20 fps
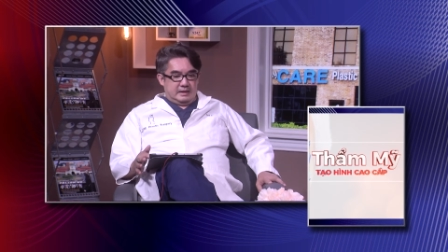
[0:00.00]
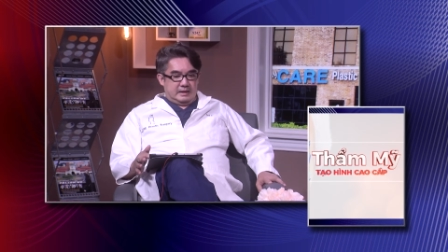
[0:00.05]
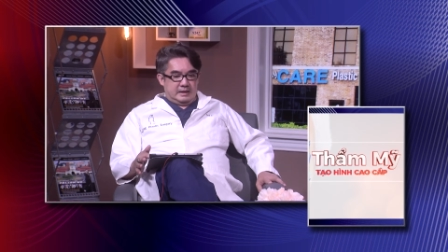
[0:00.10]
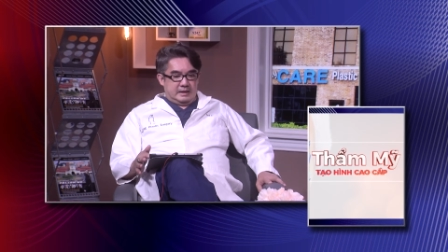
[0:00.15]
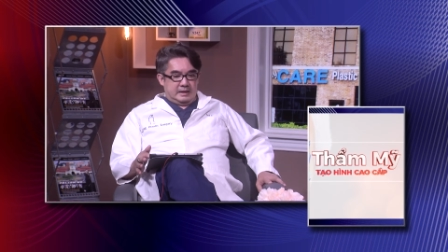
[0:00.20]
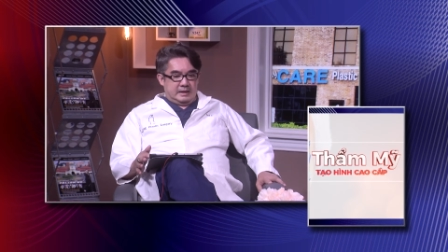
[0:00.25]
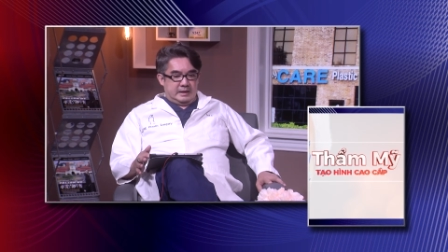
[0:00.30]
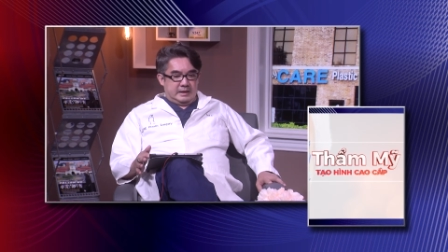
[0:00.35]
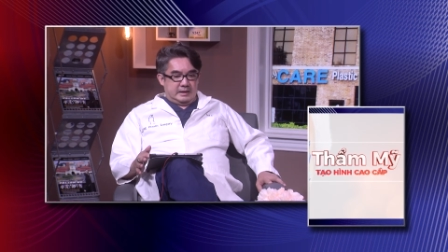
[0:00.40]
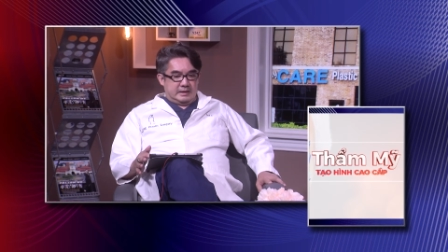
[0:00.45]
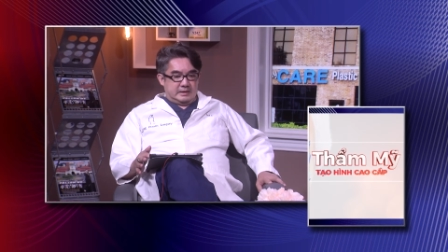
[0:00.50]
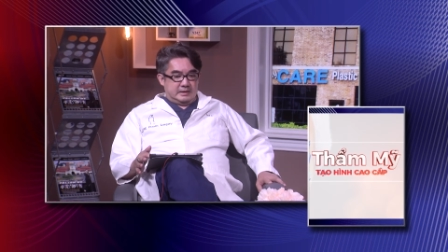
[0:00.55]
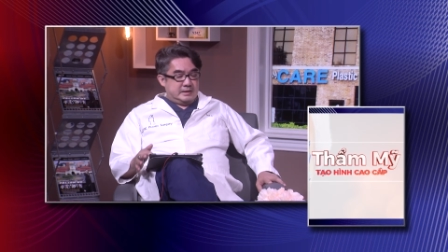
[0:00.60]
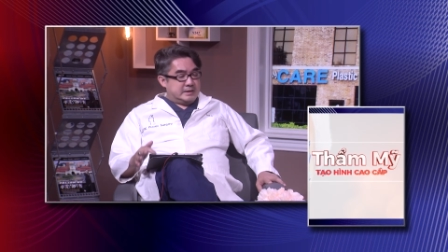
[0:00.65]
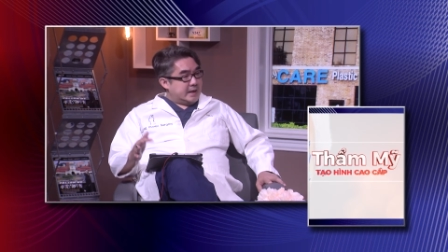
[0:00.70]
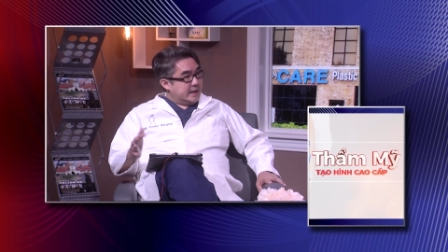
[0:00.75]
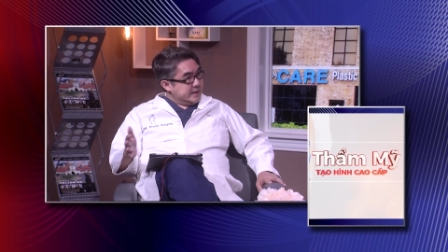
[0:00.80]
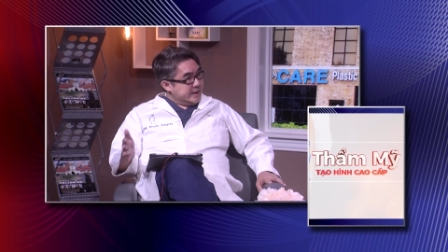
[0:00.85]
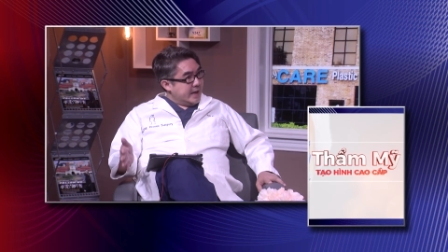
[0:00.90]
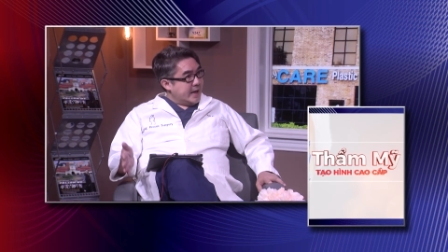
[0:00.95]
à, người
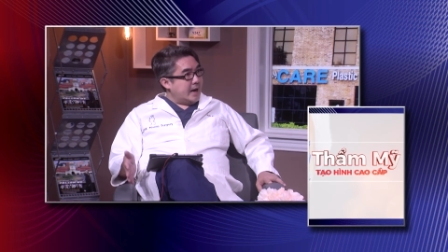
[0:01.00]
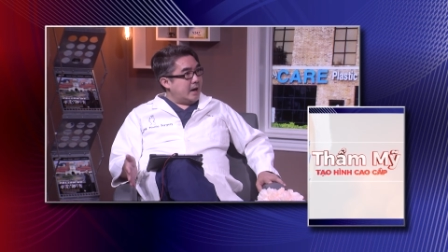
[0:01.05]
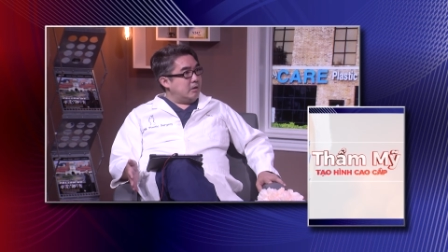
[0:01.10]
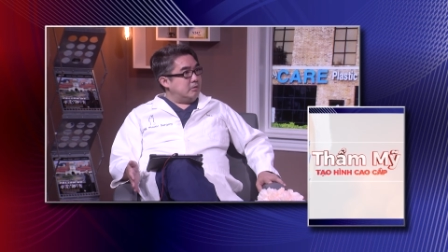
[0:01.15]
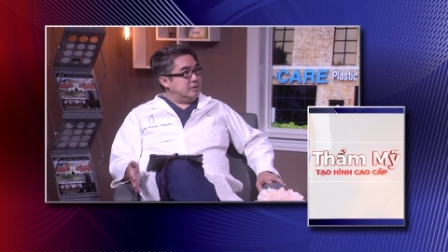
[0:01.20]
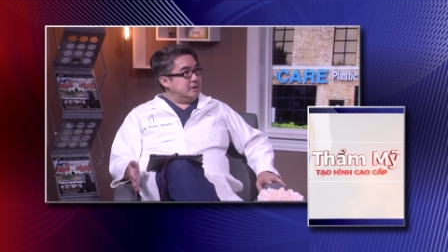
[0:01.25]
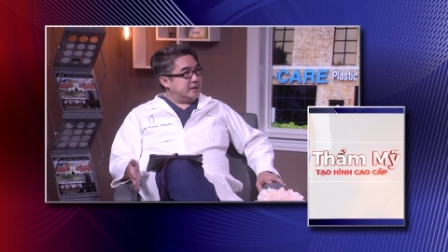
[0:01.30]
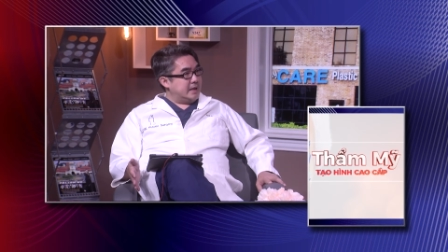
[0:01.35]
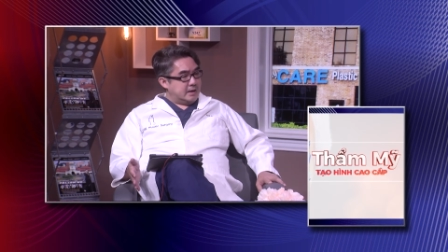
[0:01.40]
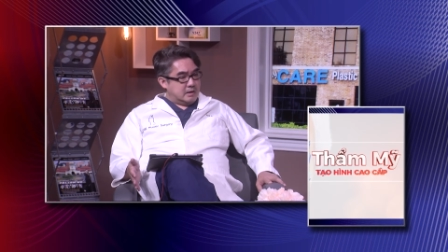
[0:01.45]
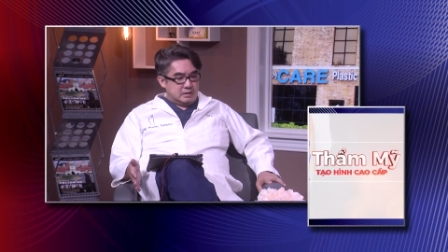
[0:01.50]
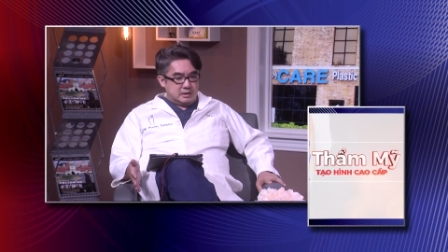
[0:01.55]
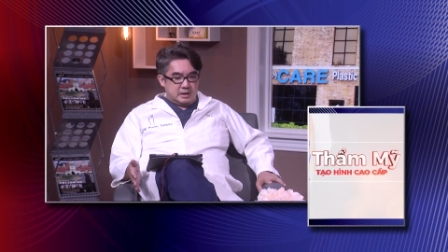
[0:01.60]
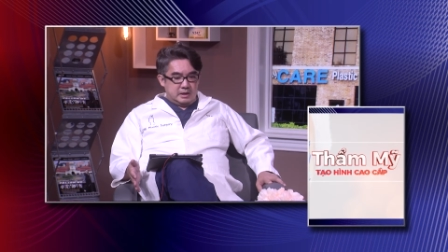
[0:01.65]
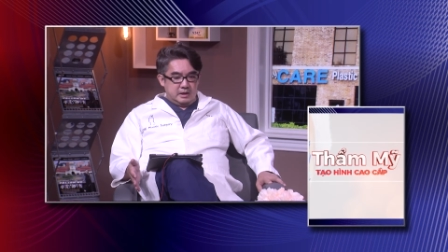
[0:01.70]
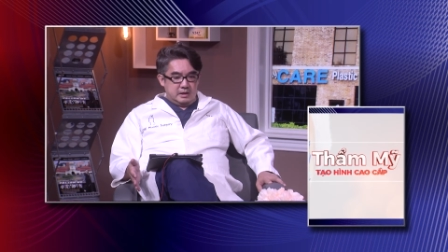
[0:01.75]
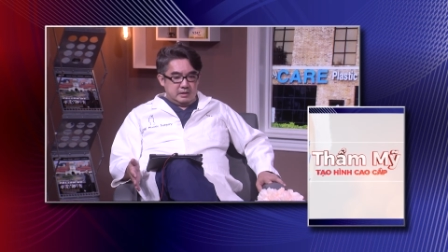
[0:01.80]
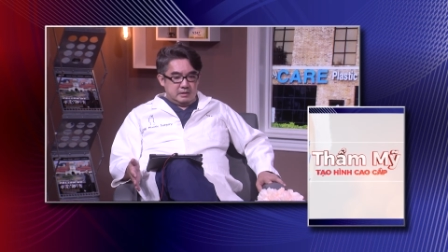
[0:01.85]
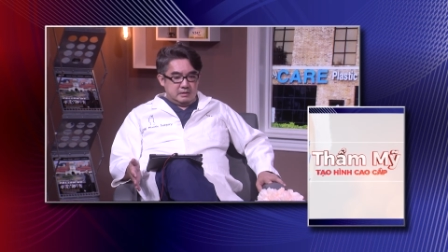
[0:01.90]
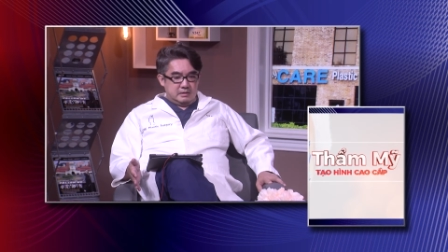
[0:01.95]
ta giàu người ta có
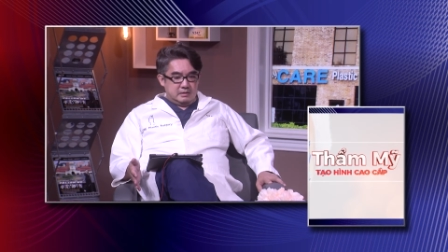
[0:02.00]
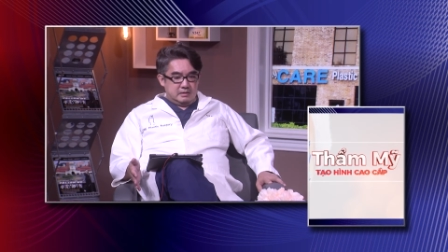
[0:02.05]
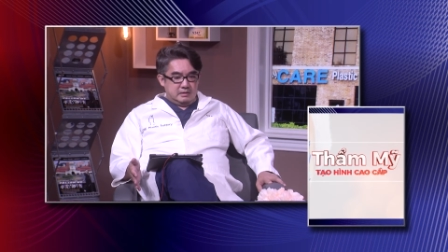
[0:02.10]
tiền